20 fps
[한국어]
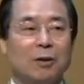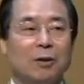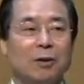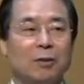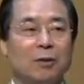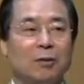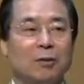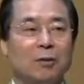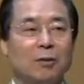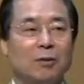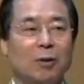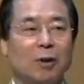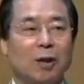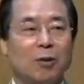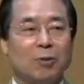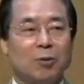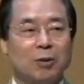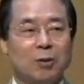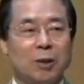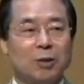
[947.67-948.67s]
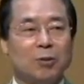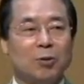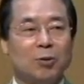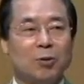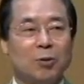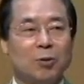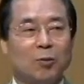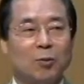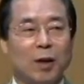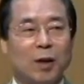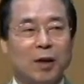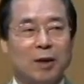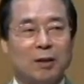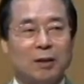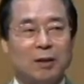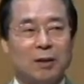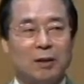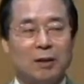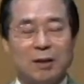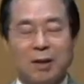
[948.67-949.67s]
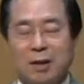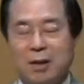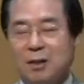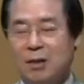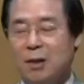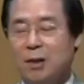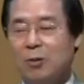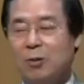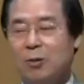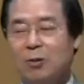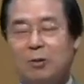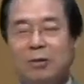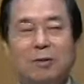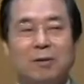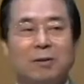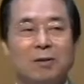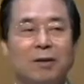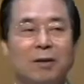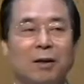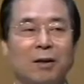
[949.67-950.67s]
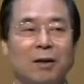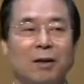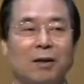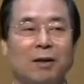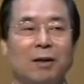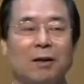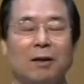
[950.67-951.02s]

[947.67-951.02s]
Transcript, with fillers: 기도도 하고 찬송도 막 따라서 하고 그러는데